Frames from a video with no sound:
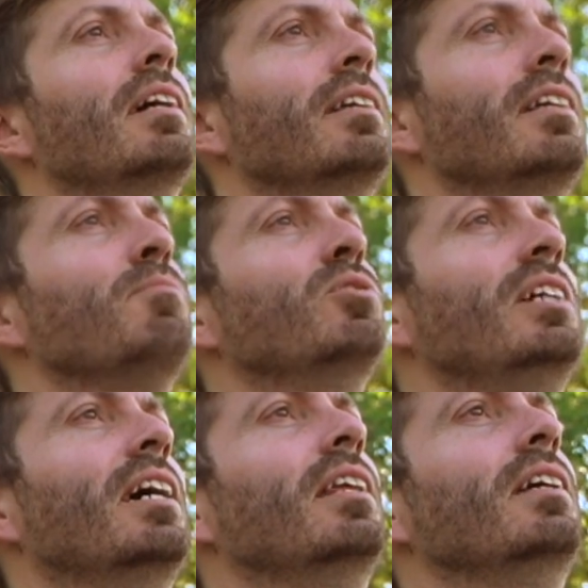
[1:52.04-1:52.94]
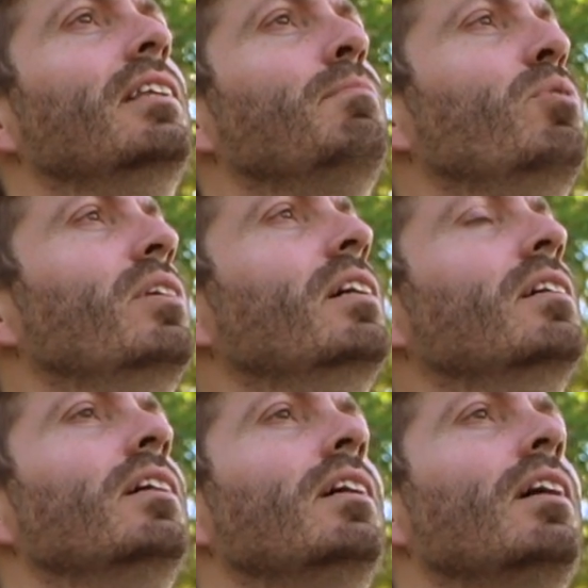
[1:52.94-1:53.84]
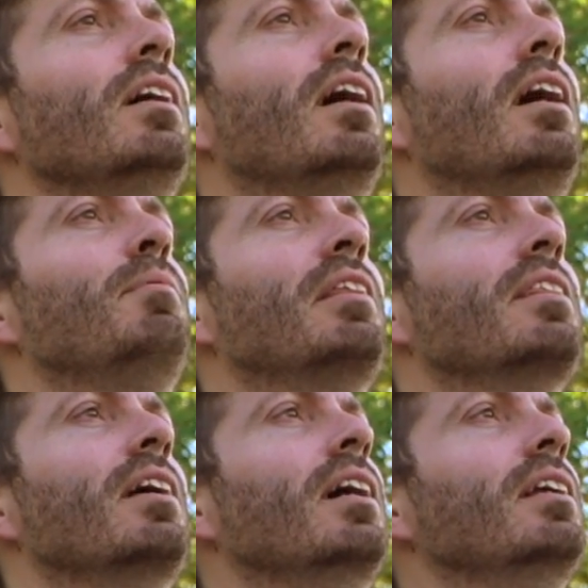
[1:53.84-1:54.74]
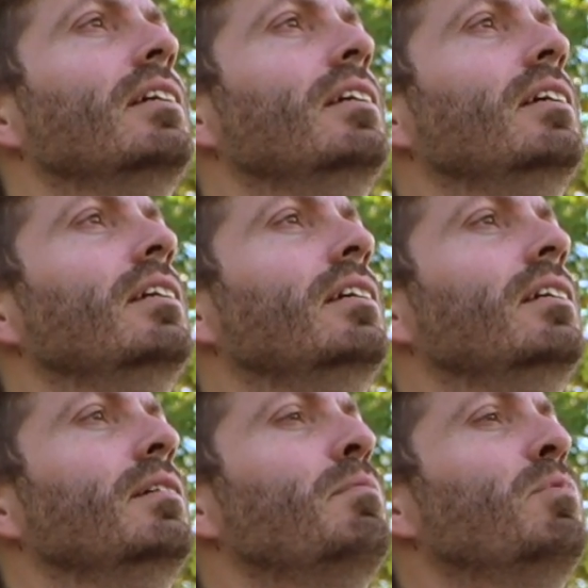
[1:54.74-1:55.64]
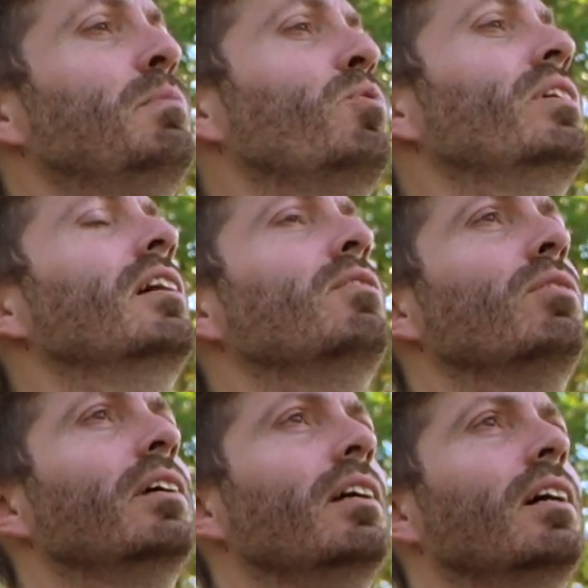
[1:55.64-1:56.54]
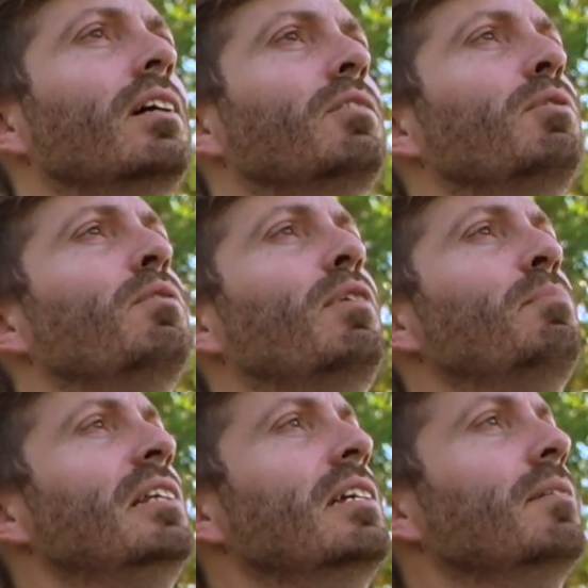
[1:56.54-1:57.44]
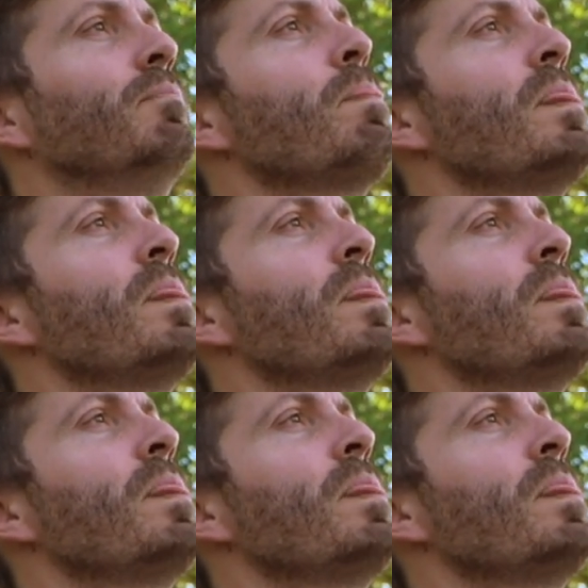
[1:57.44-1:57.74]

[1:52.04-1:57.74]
que tenemos ya de poder avanzar y, poder acoger a nuevas familias.